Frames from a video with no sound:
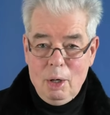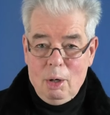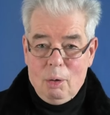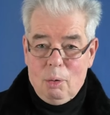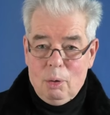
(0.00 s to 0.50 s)

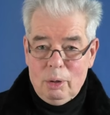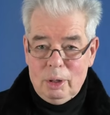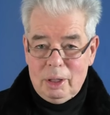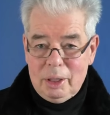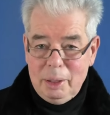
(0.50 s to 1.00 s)

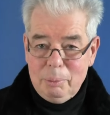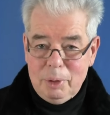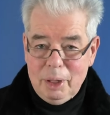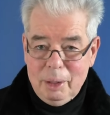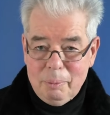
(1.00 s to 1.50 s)
und neben
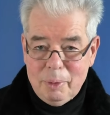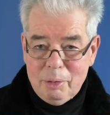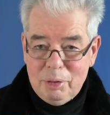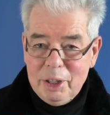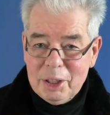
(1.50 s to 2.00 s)
dem
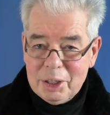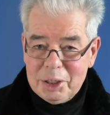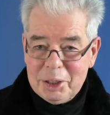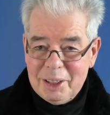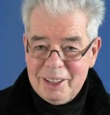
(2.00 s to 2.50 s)

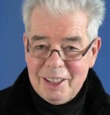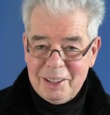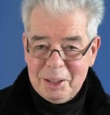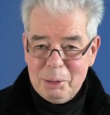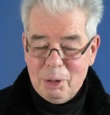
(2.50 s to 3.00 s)
Fliegerischen
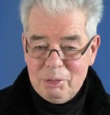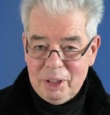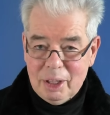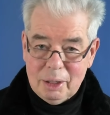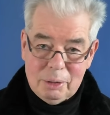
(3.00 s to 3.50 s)
auch immer
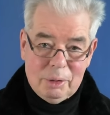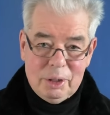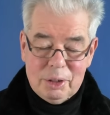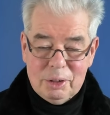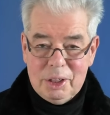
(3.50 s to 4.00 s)
wieder
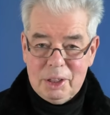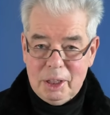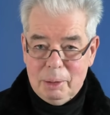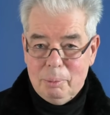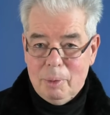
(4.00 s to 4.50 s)
natürlich solche
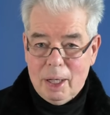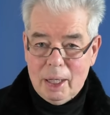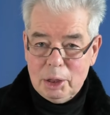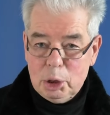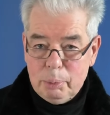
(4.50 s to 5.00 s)
Themen
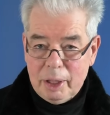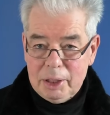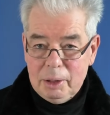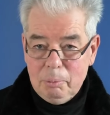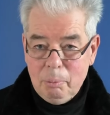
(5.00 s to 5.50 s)

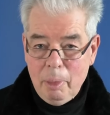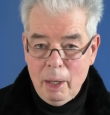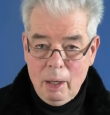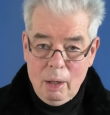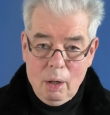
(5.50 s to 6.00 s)
anspreche.
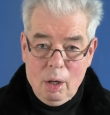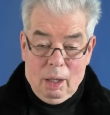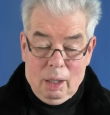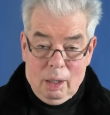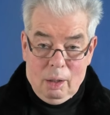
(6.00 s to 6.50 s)

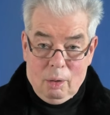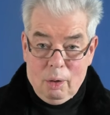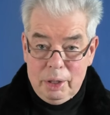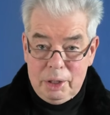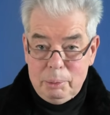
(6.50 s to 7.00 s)

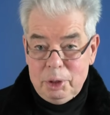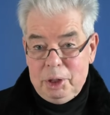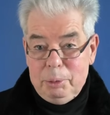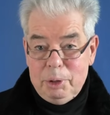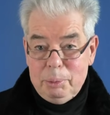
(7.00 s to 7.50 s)
Heute
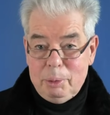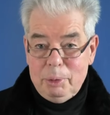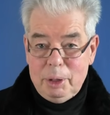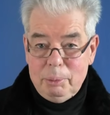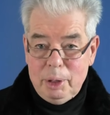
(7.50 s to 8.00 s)
möchte ich mich mal
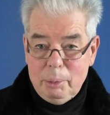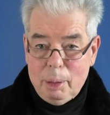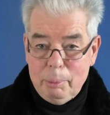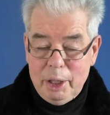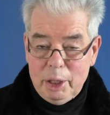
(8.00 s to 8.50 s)
mit dem
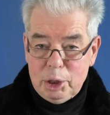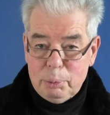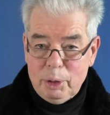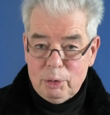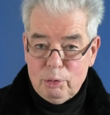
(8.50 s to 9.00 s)
Thema
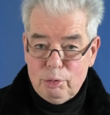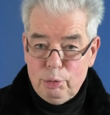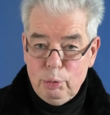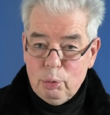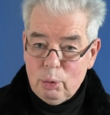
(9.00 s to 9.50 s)
Management und
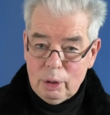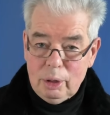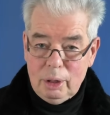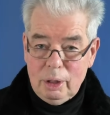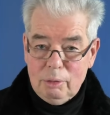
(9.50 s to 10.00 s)

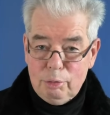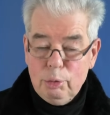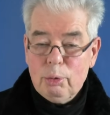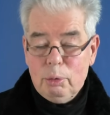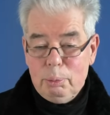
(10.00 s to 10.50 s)
Führungen,
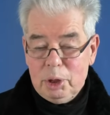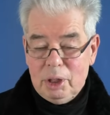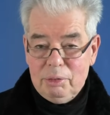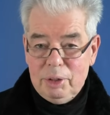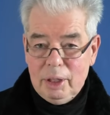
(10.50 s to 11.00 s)
Führung
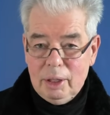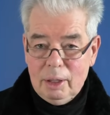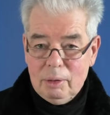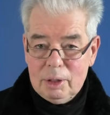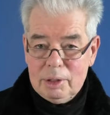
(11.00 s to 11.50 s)
beschäftigen,
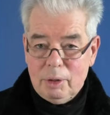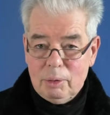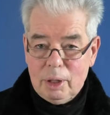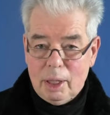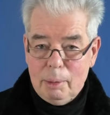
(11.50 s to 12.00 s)
und zwar
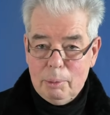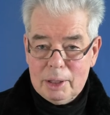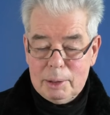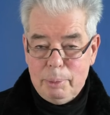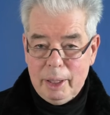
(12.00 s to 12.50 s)
unter einem
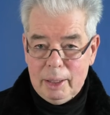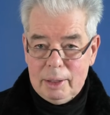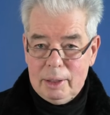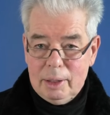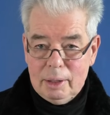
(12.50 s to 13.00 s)

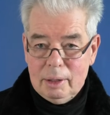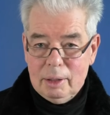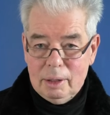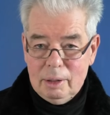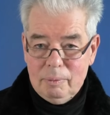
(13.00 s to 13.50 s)
Aspekt,
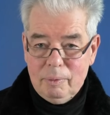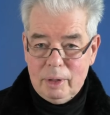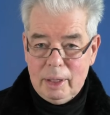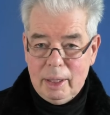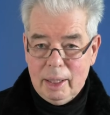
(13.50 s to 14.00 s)
äh,
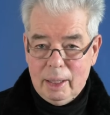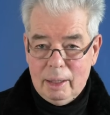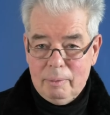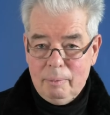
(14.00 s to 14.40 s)
der